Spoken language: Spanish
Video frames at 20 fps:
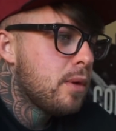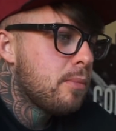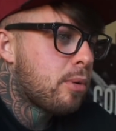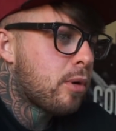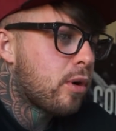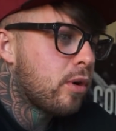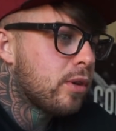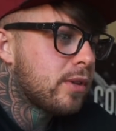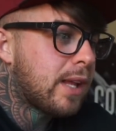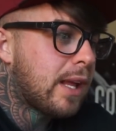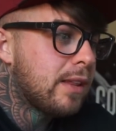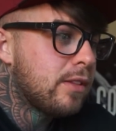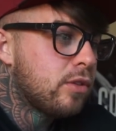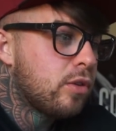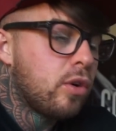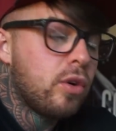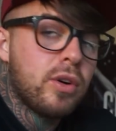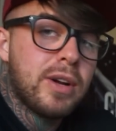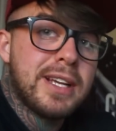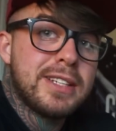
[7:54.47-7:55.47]
Por lo
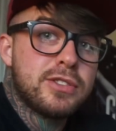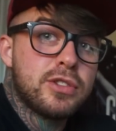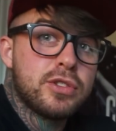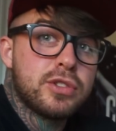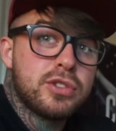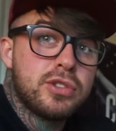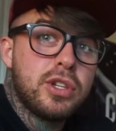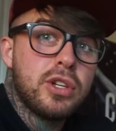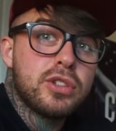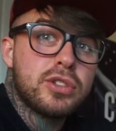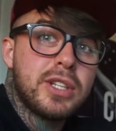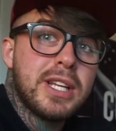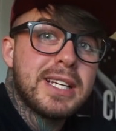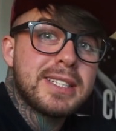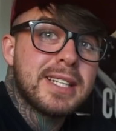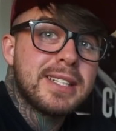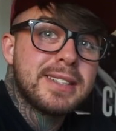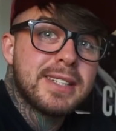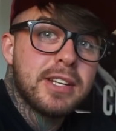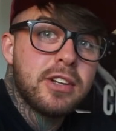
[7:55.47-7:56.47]
tanto, esos dos
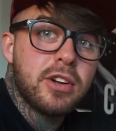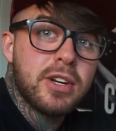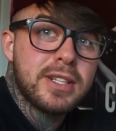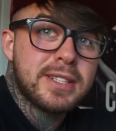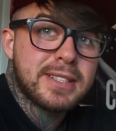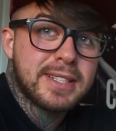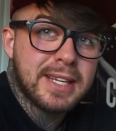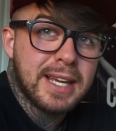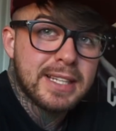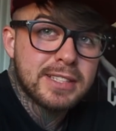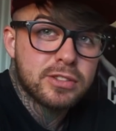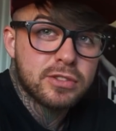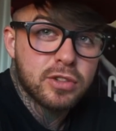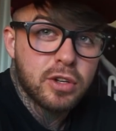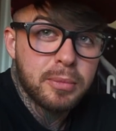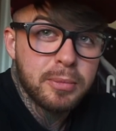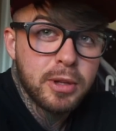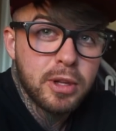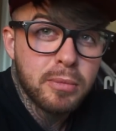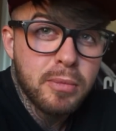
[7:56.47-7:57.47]
días anteriores que has
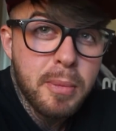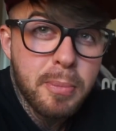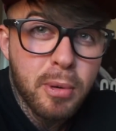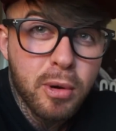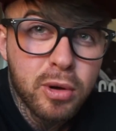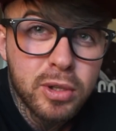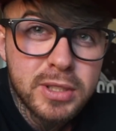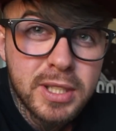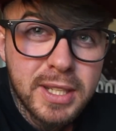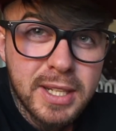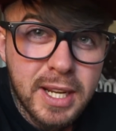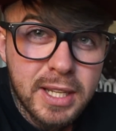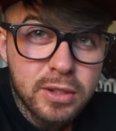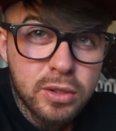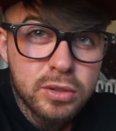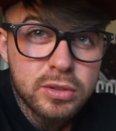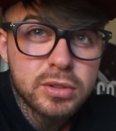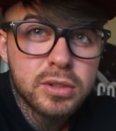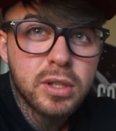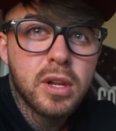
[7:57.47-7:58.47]
comido muy pocos
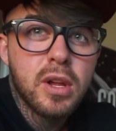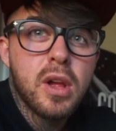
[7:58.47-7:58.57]
hidratos,